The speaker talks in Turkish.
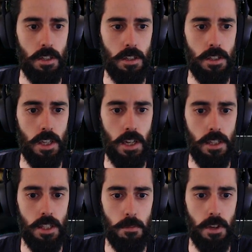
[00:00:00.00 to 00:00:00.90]

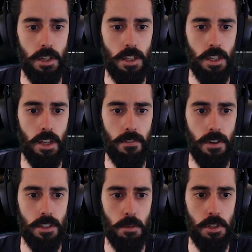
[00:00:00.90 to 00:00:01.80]
Select Team dersek
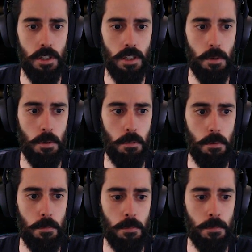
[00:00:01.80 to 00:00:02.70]
defansta bir şey seçebiliyor
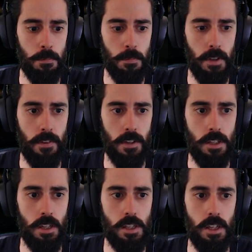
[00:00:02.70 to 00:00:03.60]
muyum? Hmm.
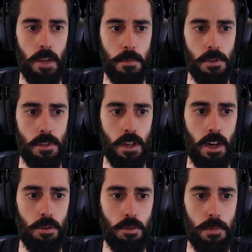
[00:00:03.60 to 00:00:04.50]
Defansta Sniper,
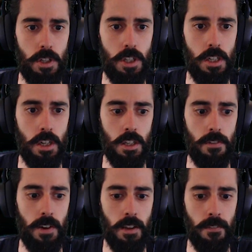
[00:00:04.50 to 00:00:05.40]
Scout, Machine
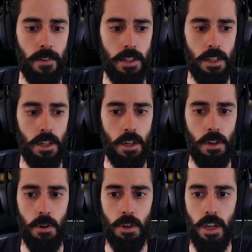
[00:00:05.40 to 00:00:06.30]
Gunner falan var.
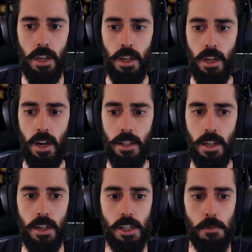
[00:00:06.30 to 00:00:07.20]
Okey.
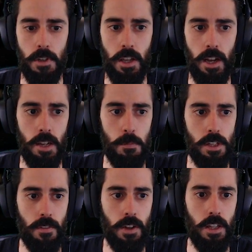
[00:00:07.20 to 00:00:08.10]
Atak kısmına geldiğimiz
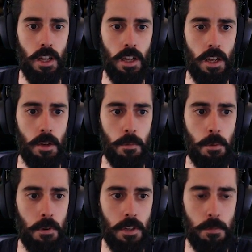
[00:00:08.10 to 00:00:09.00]
zaman da
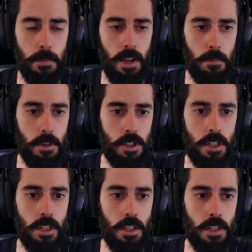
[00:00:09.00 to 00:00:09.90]
Pointman,
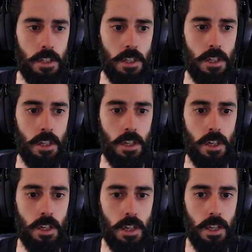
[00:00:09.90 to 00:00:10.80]
Machine Gunner,
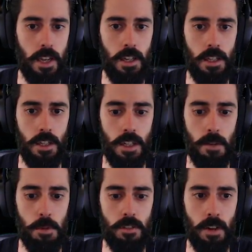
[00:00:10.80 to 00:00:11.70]
Grenadier
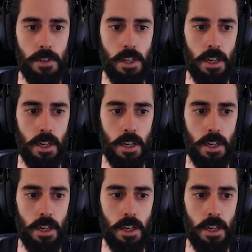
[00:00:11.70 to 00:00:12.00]
diye bir şey var. Mesela